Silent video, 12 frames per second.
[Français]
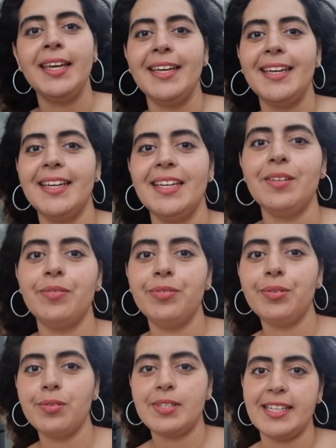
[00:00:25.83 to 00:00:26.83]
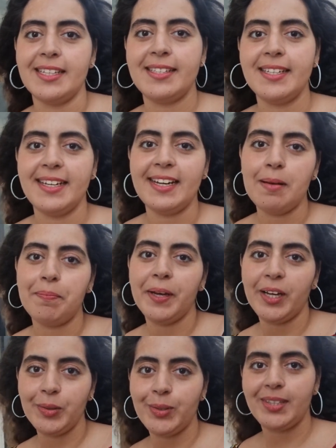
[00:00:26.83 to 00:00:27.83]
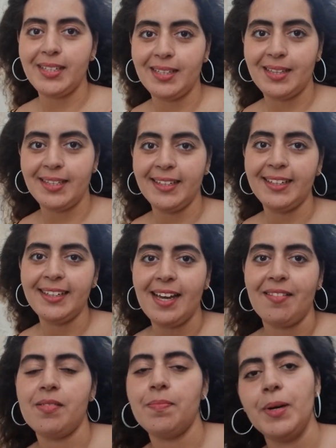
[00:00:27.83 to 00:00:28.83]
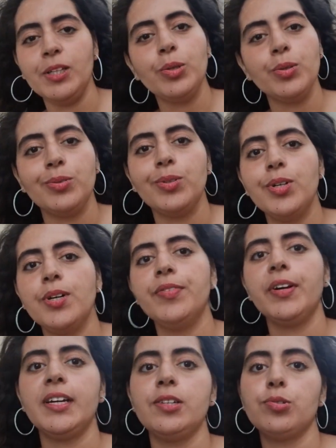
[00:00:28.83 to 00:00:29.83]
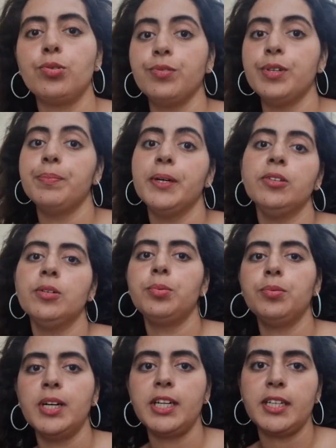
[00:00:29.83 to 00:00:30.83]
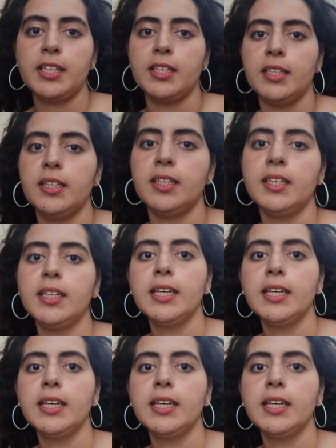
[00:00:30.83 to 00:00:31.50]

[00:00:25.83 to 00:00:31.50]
Et vu que c'était la période d'été, il n'y avait pas trop d'offres et je trouvais pas un emploi qui